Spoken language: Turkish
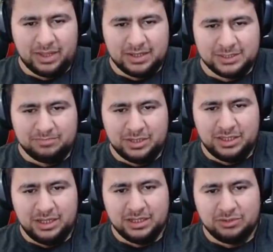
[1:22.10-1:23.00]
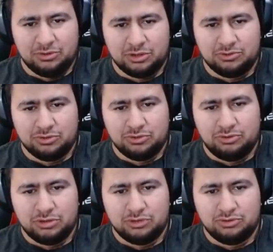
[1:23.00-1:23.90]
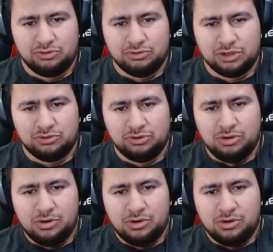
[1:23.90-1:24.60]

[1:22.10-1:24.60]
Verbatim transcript: Zıpladı. Yolda dur. Yolda dur. Yolda dur.